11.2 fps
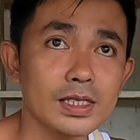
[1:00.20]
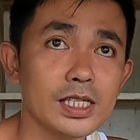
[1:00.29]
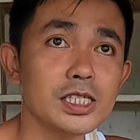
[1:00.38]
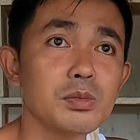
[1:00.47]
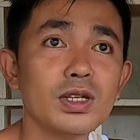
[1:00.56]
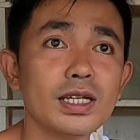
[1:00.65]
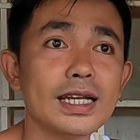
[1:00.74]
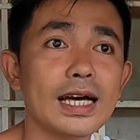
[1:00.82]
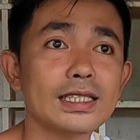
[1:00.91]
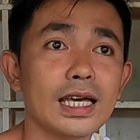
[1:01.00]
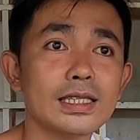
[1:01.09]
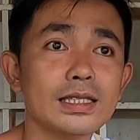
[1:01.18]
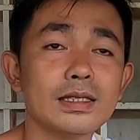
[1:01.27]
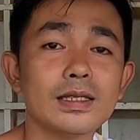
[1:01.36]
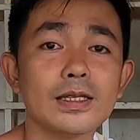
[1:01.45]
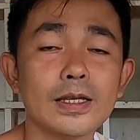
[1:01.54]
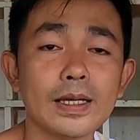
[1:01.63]
sisimulan natin
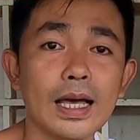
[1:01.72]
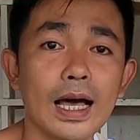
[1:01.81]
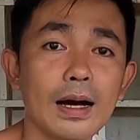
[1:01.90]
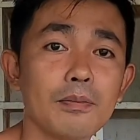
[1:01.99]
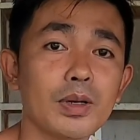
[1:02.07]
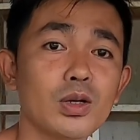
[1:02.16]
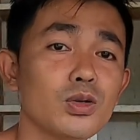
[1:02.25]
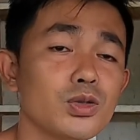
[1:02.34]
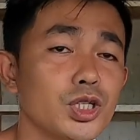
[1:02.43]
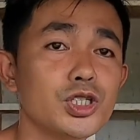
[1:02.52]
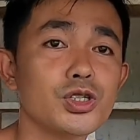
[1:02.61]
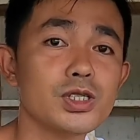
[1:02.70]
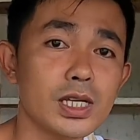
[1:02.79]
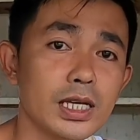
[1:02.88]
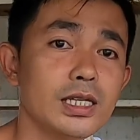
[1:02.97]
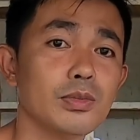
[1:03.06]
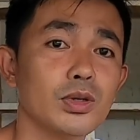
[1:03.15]
ang pagkokondisyon
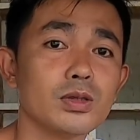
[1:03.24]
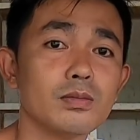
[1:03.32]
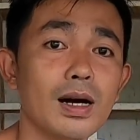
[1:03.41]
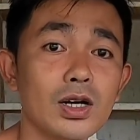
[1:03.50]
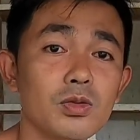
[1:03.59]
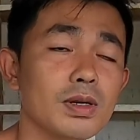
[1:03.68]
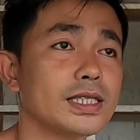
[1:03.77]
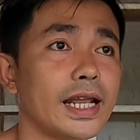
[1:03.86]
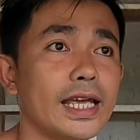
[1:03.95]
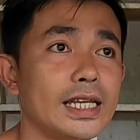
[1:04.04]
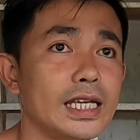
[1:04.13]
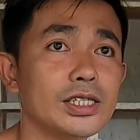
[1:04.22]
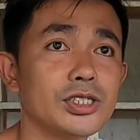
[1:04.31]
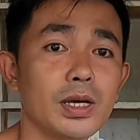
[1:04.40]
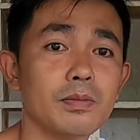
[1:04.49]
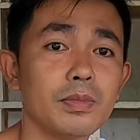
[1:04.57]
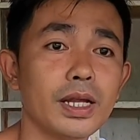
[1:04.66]
sa ibon bago mag-training,
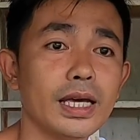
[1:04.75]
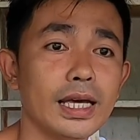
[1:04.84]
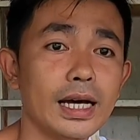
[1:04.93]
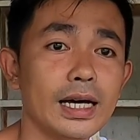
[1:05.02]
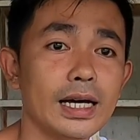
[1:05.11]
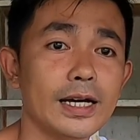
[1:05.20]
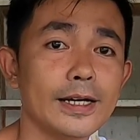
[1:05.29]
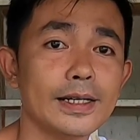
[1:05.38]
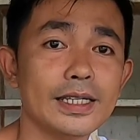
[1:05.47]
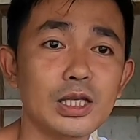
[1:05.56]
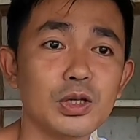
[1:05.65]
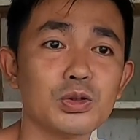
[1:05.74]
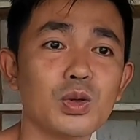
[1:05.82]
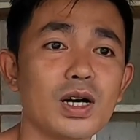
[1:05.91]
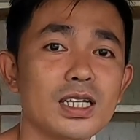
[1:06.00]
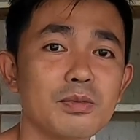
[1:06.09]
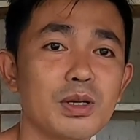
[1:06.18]
syempre, uh, eh,
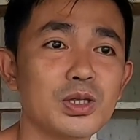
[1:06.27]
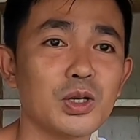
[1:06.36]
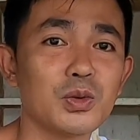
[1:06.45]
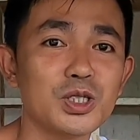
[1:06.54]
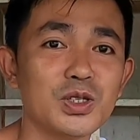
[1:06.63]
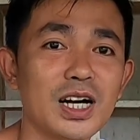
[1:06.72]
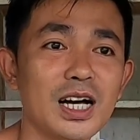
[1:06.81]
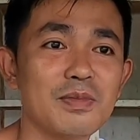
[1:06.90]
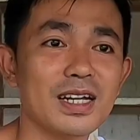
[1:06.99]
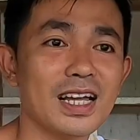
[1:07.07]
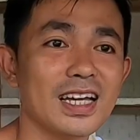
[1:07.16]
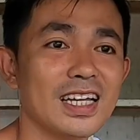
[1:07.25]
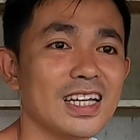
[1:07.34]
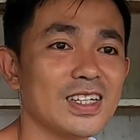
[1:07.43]
tinutukan ni Victor Wood yung camera.